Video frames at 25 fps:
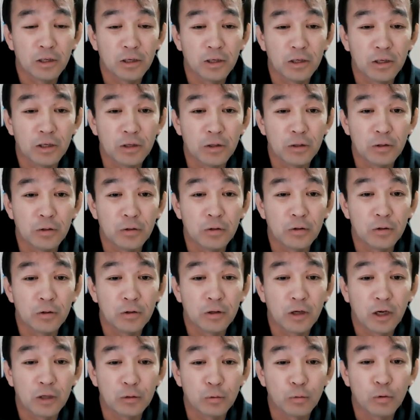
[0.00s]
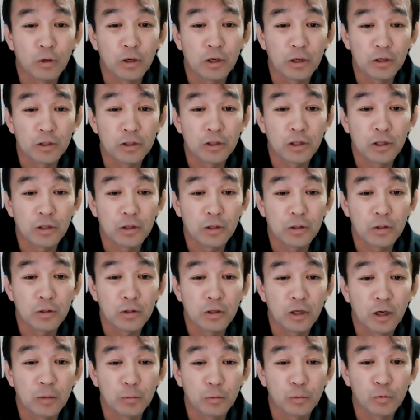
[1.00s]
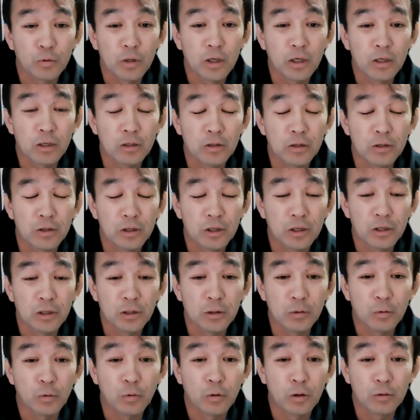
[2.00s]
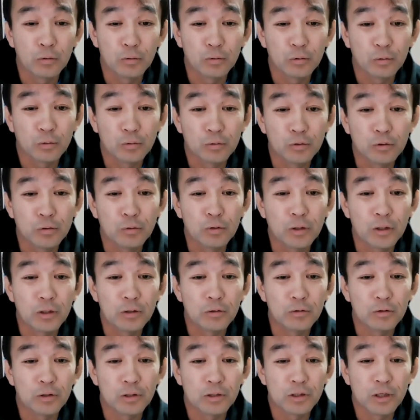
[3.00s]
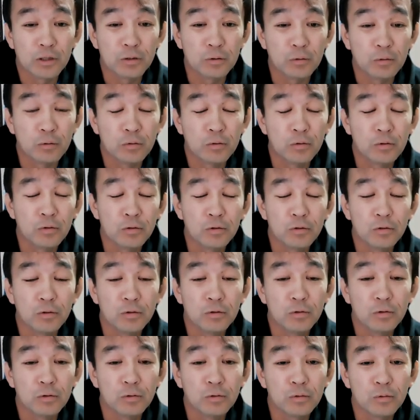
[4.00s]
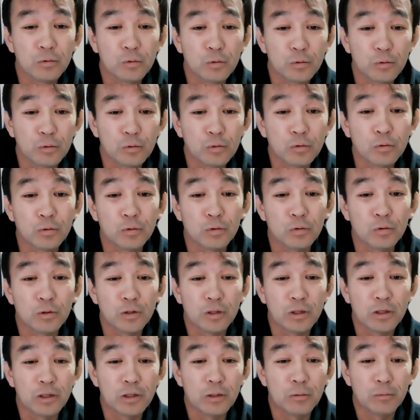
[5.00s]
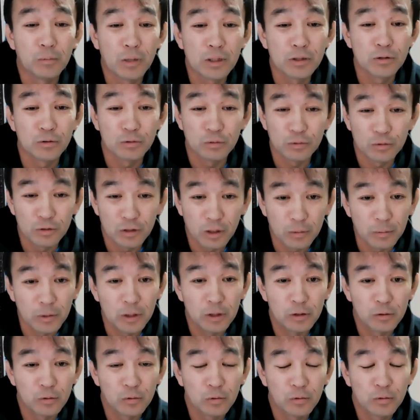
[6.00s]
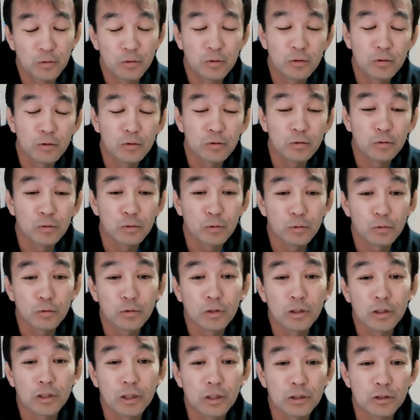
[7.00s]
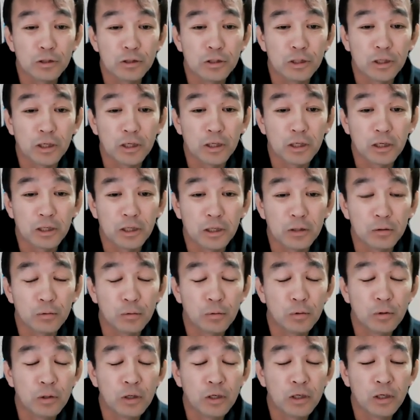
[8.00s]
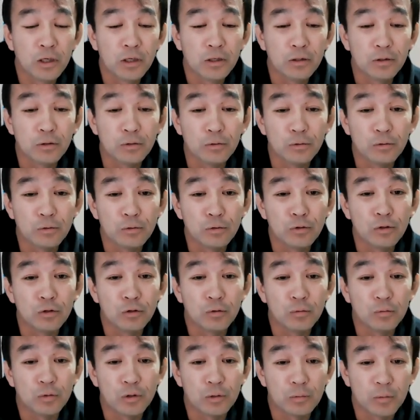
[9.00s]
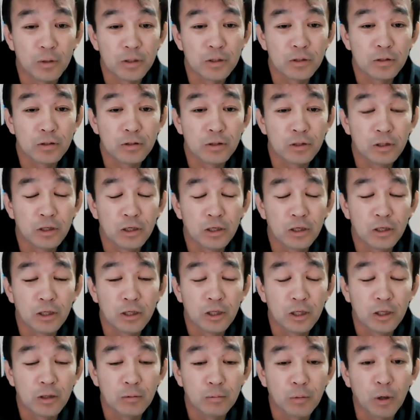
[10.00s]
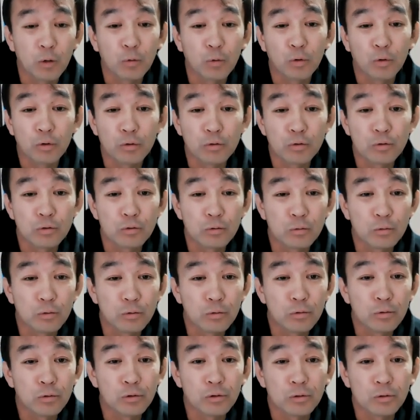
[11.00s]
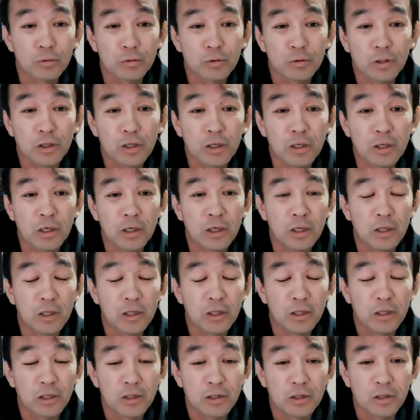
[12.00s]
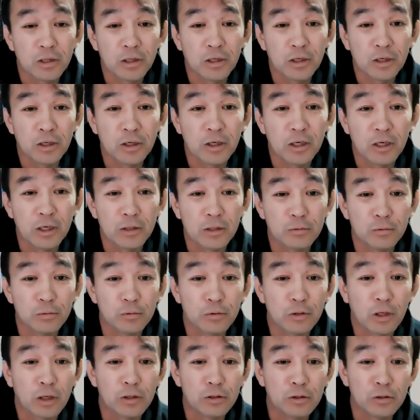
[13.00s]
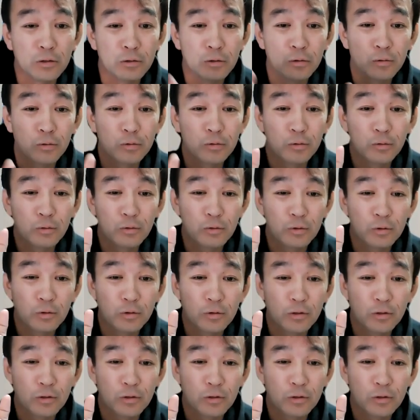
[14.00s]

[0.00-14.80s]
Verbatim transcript: え後から来たアポは、え他のところに避けてくださいということを、えまず言ってみるということが大事じゃないかなというふうに思います。まあ、これをすることによって、で、あの、他人と